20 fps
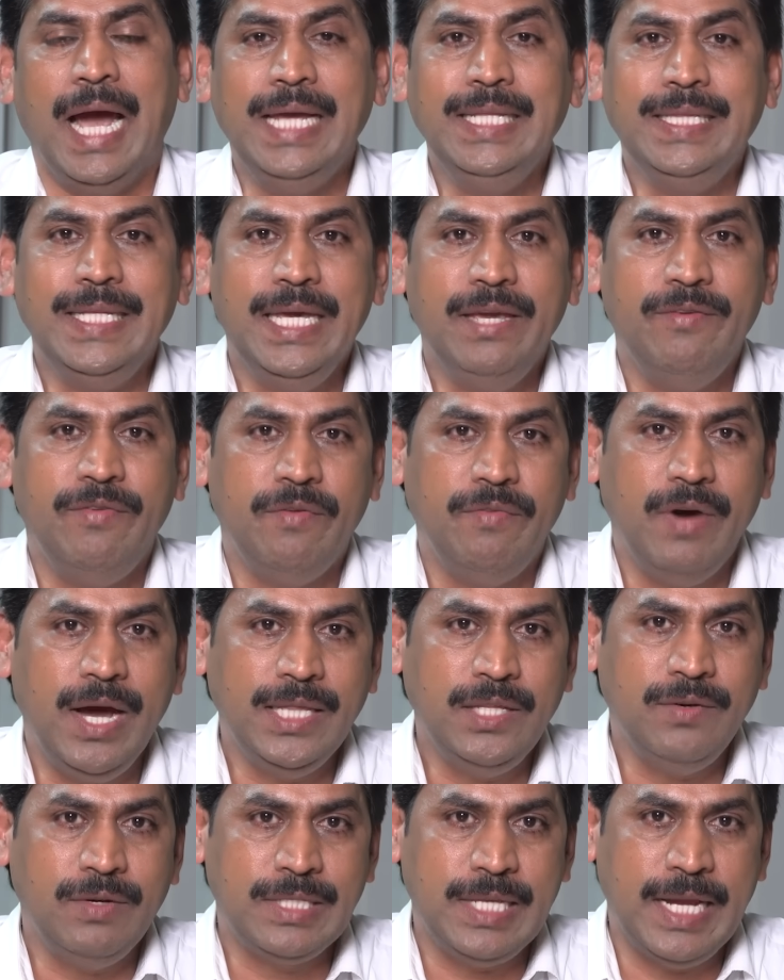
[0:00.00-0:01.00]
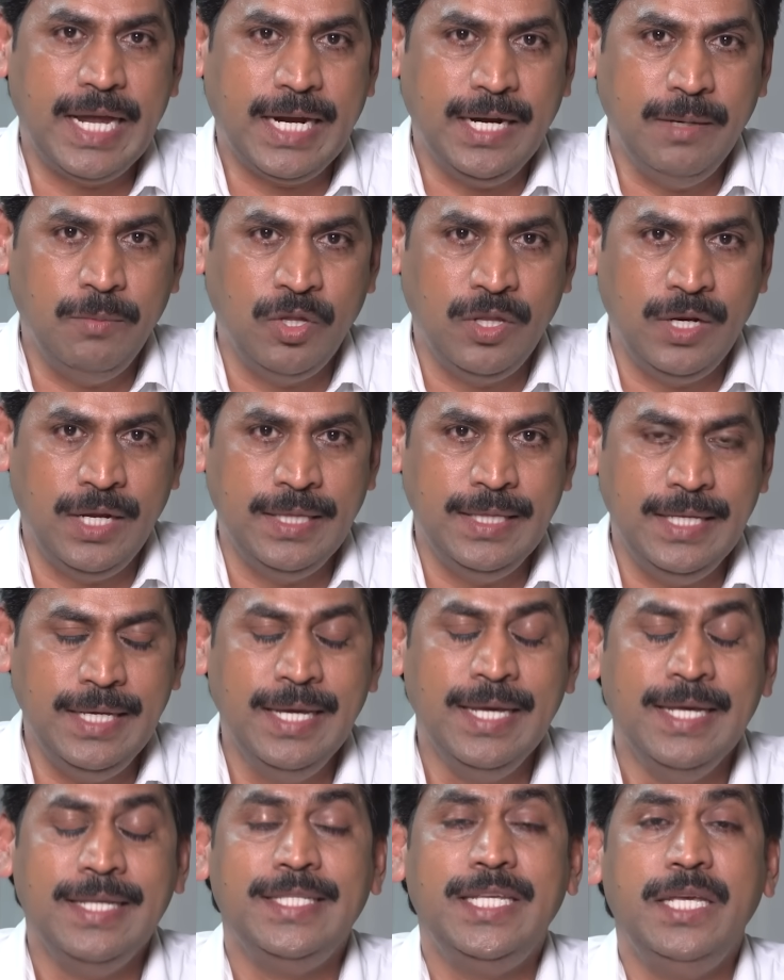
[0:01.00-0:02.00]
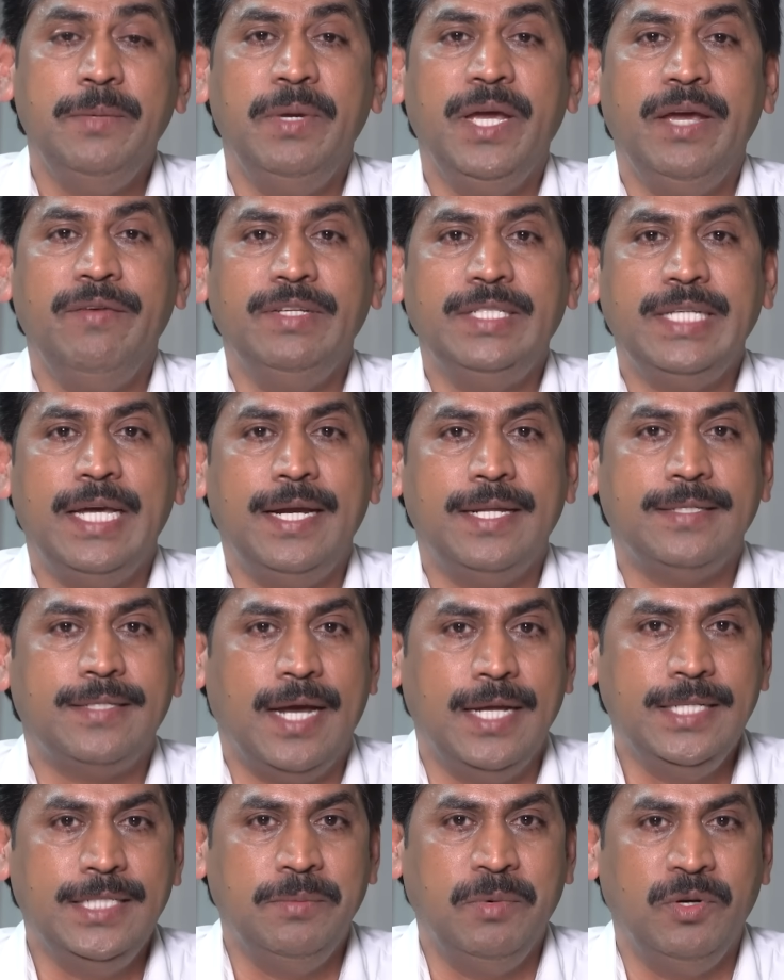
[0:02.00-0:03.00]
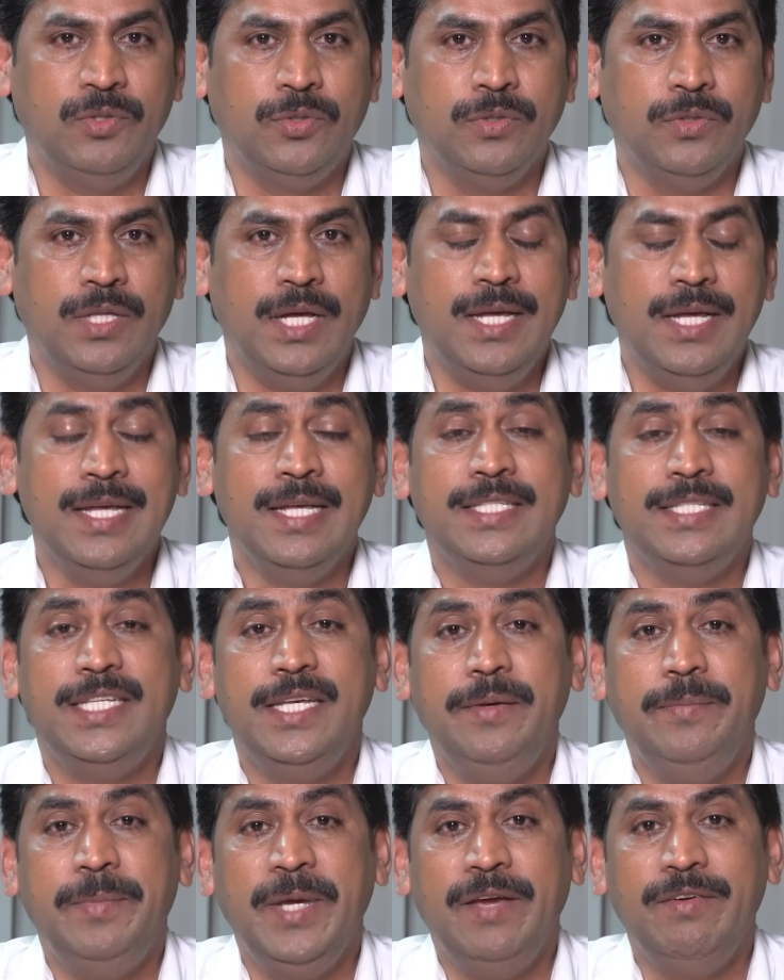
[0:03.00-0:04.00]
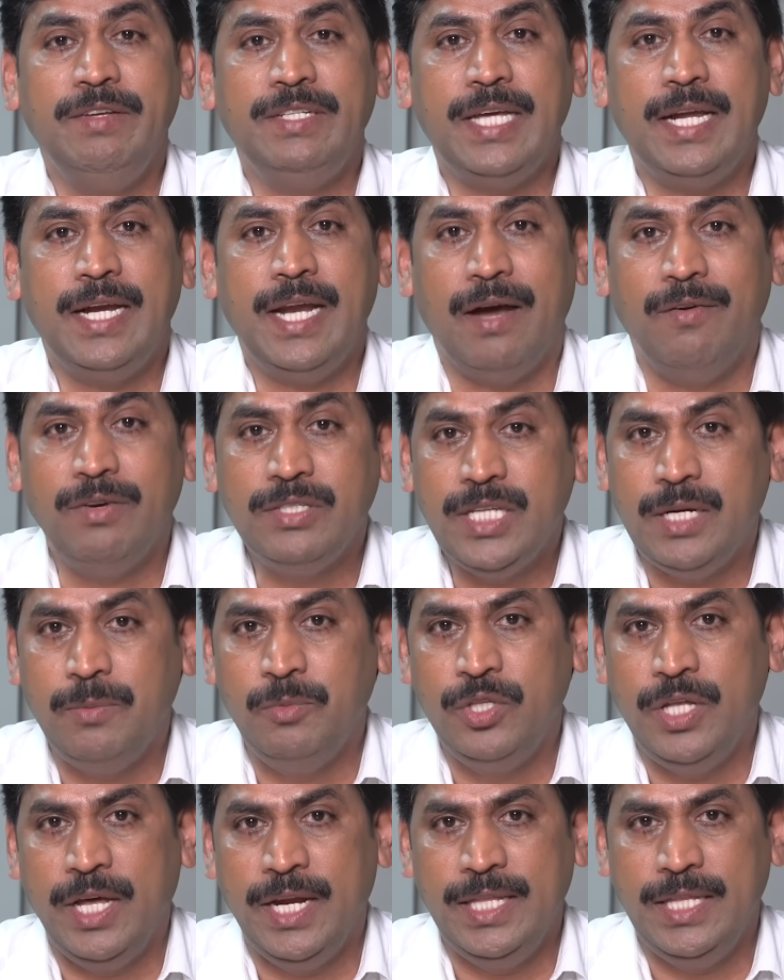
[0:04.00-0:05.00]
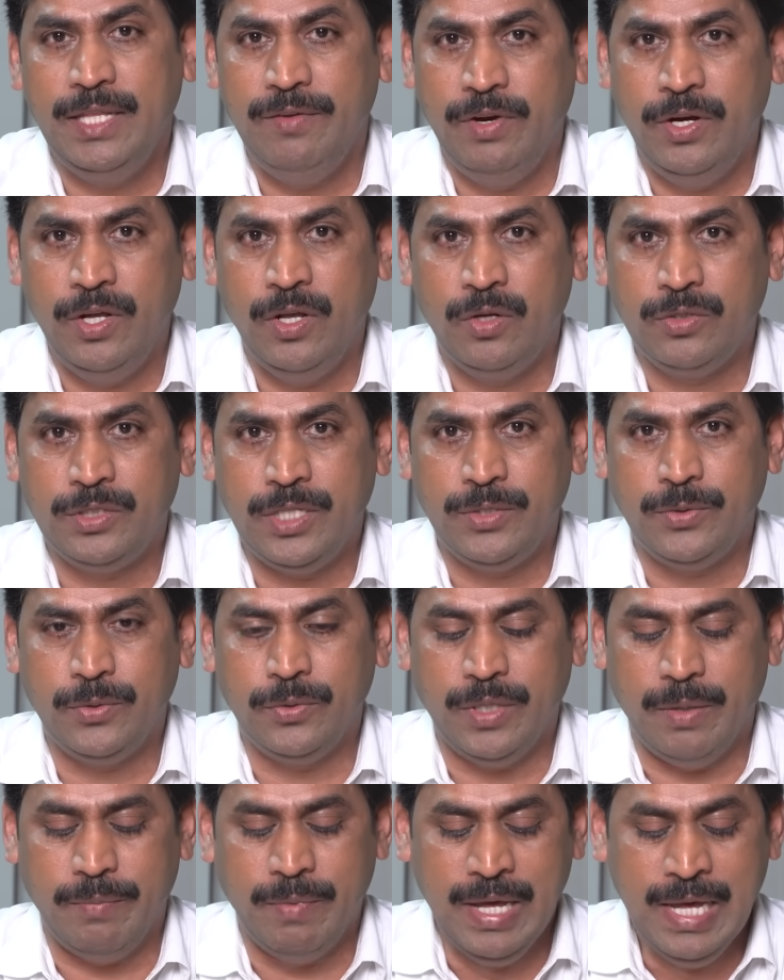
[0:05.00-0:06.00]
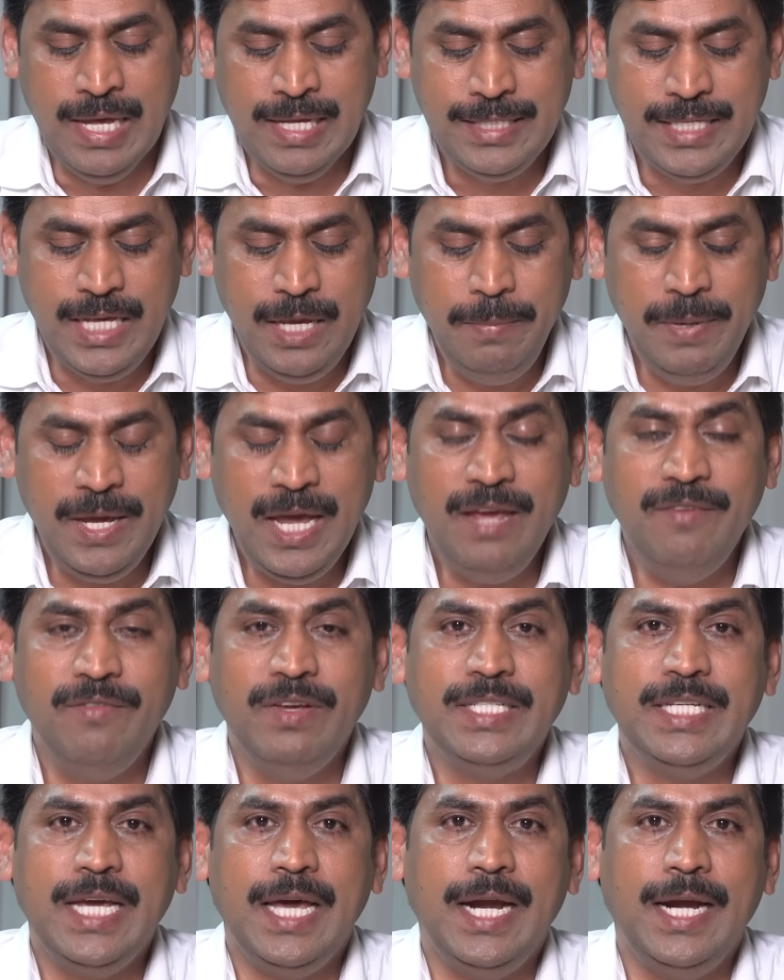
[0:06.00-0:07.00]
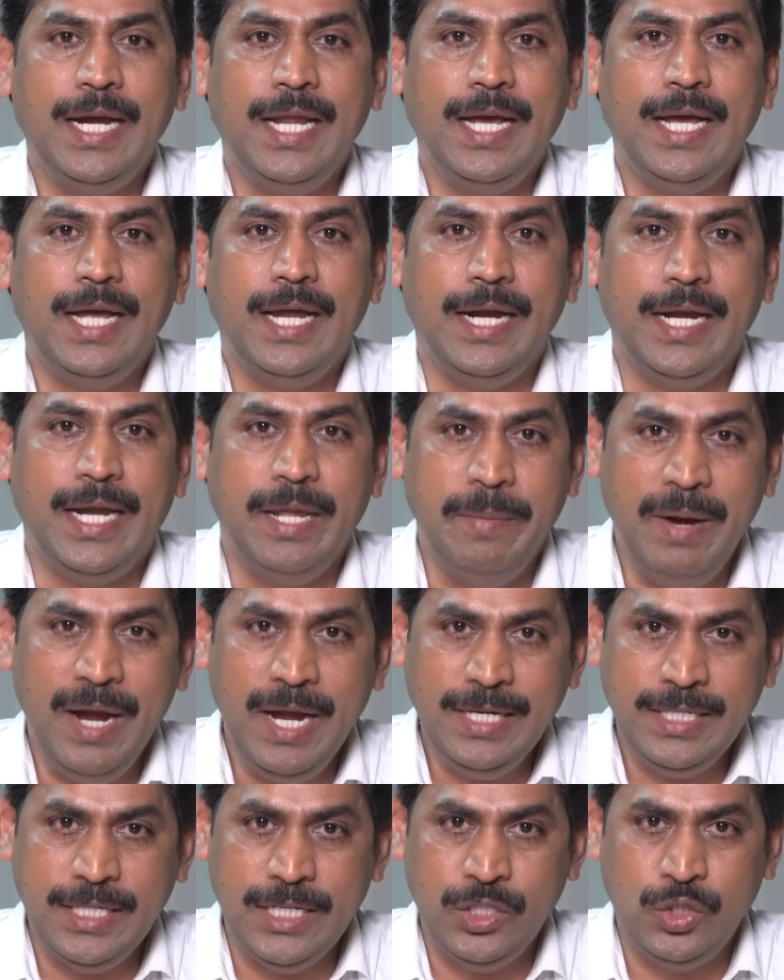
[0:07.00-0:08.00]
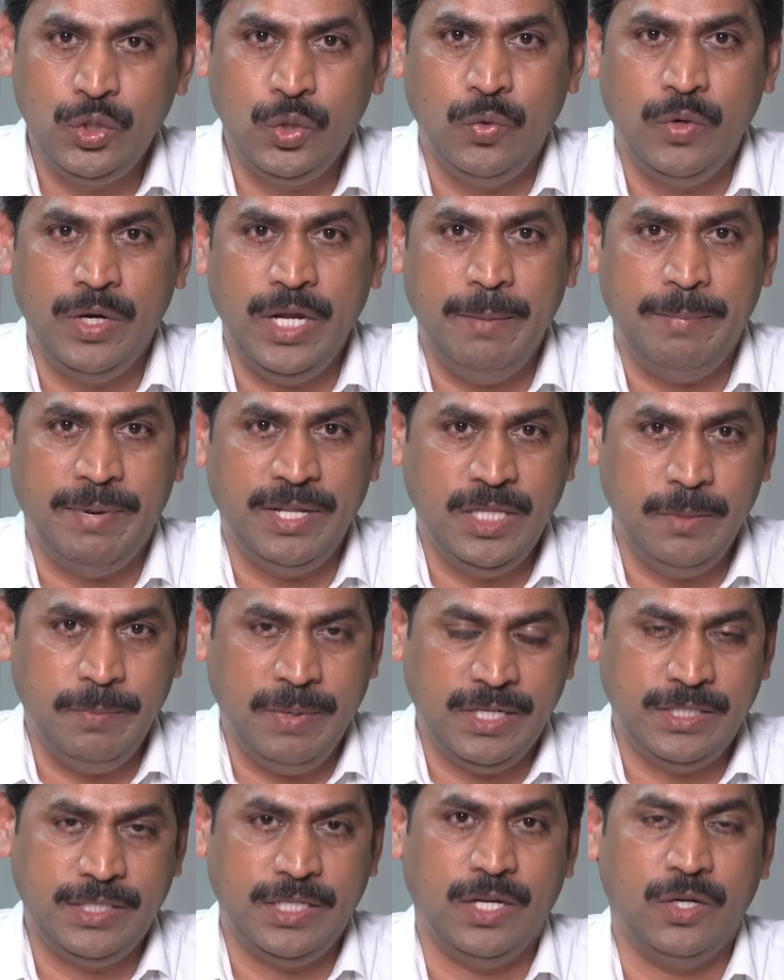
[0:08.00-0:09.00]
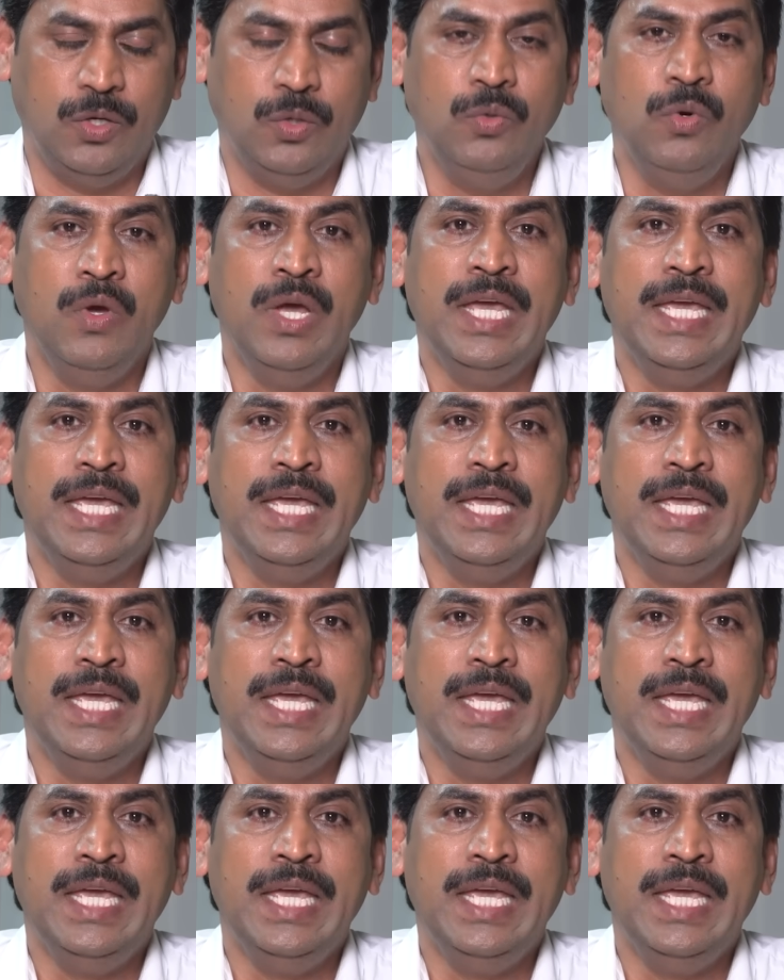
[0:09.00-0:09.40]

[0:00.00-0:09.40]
అయితే ఈ వివాదం అసలు ఎక్కడ మొదలైంది సిబిఐ విచారణ సాధ్యమవుతుందా సిబిఐ విచారణ అవసరం ఉందా అనేది వీడియోలోకి ఒకసారి చూద్దాం సిబిఐ విచారణ డిమాండ్ చేస్తూ ఉన్నాయి ప్రతిపక్షాలు